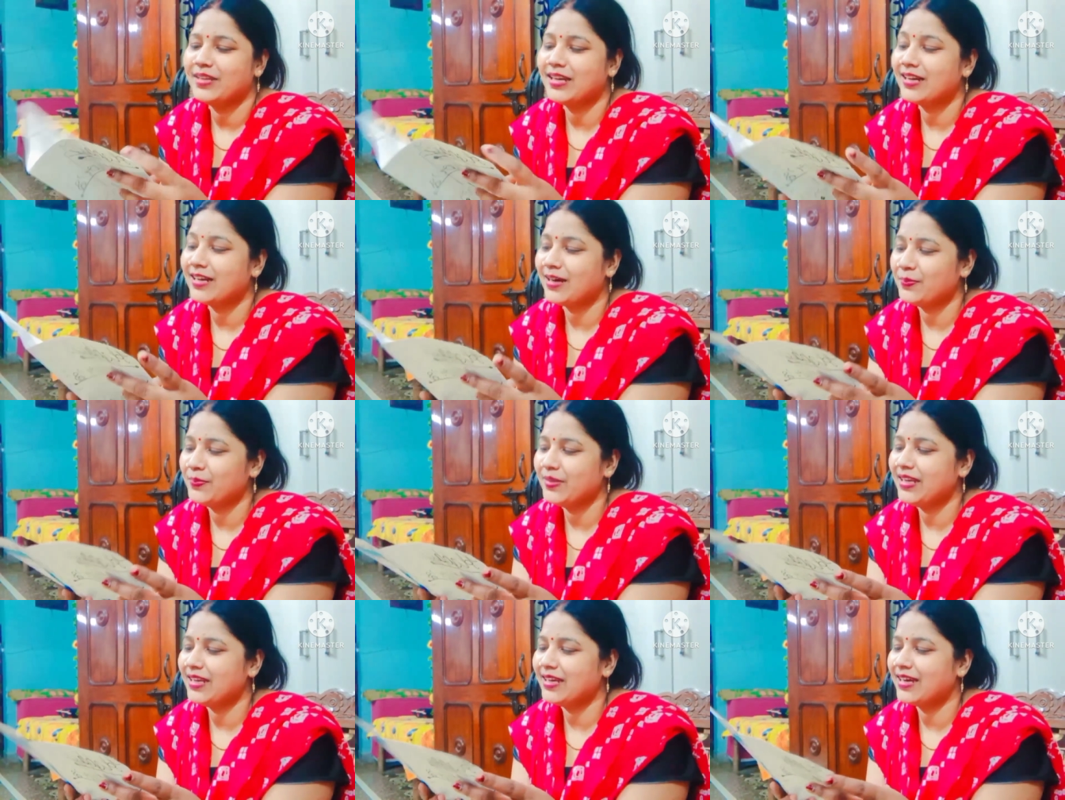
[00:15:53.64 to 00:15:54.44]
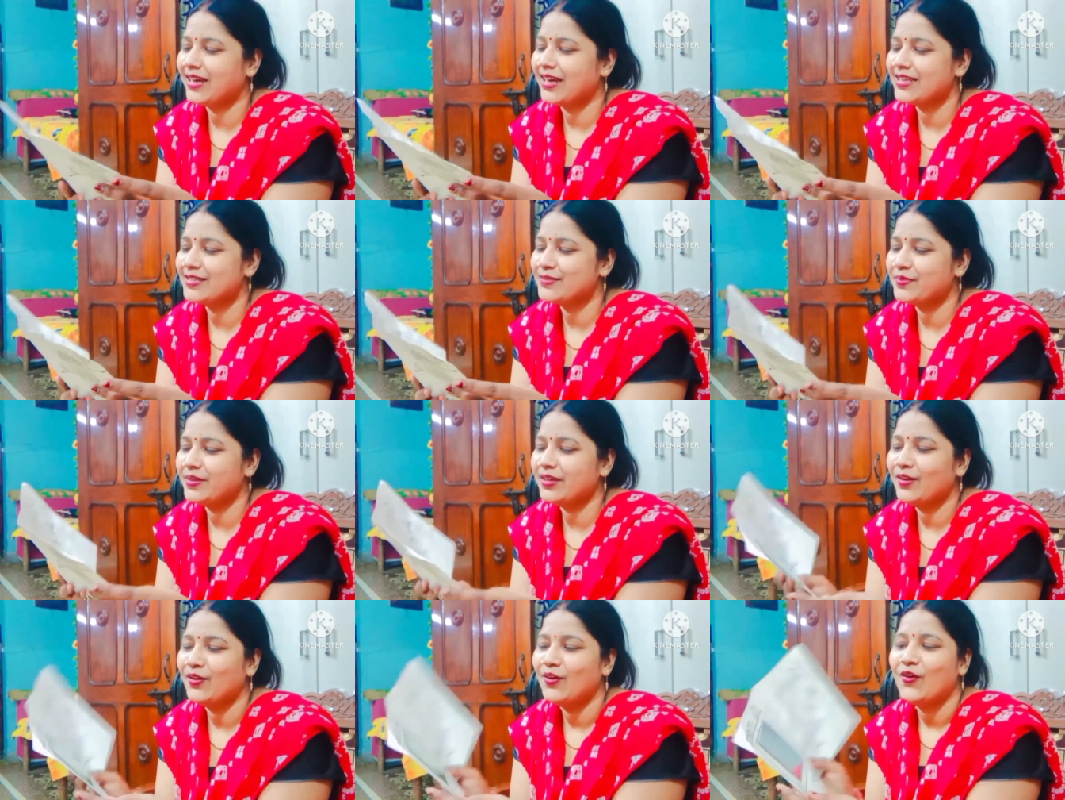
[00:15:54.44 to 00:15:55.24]
मेरा नाम भी लिखा है इस
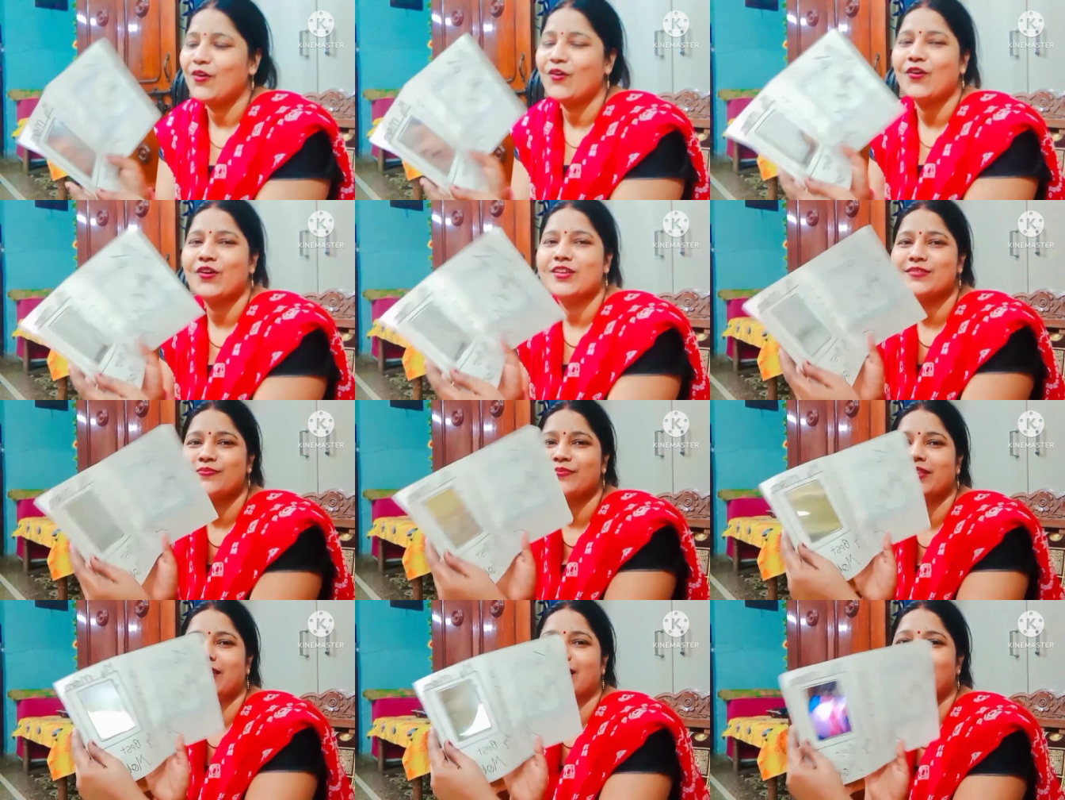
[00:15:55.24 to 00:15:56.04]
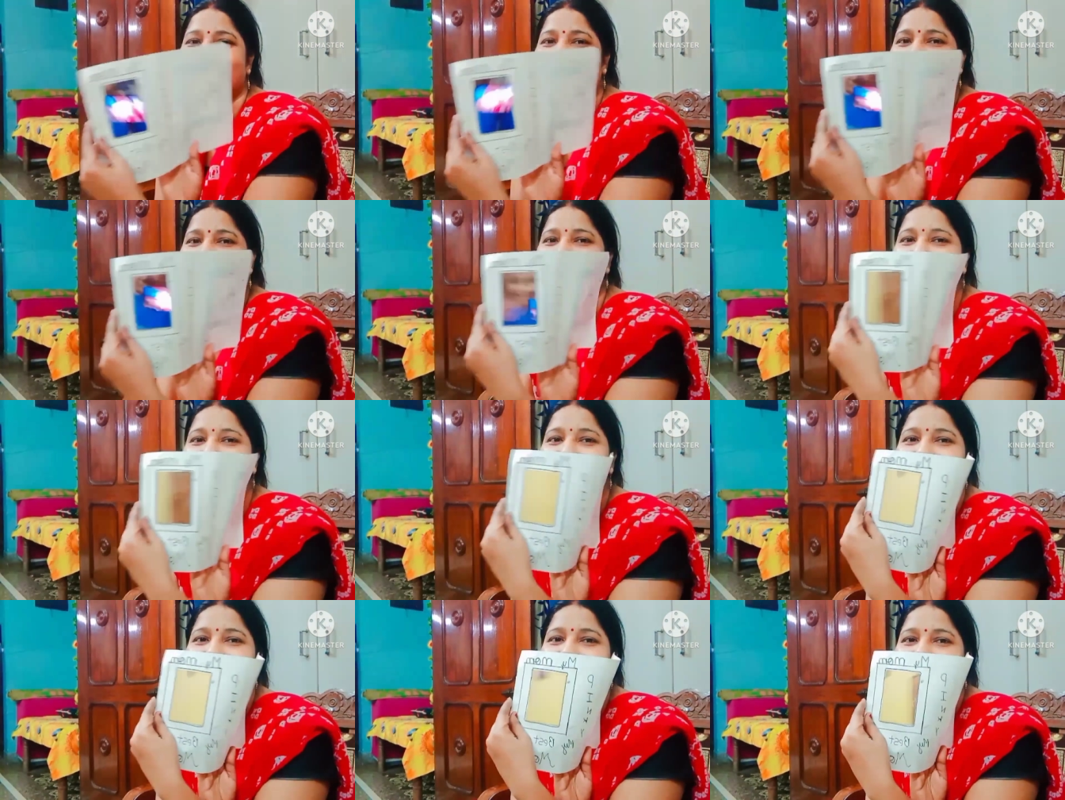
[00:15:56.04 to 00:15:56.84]
पर और इसमें देखिए
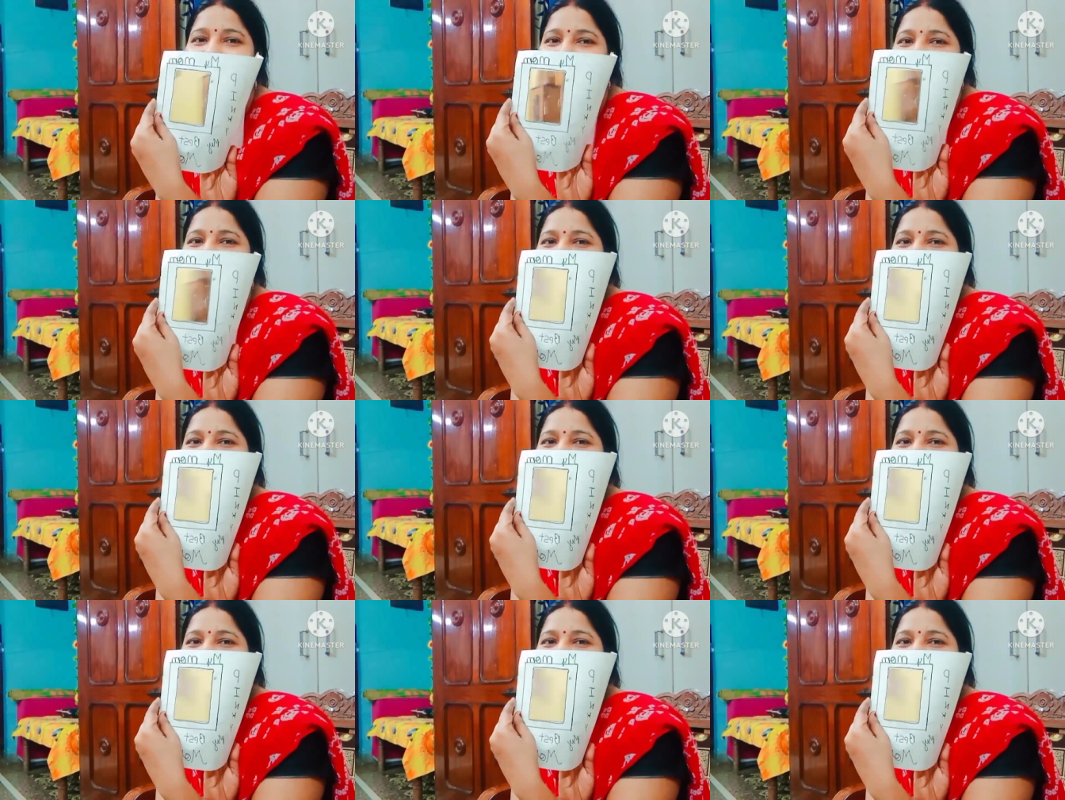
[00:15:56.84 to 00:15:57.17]
मिनट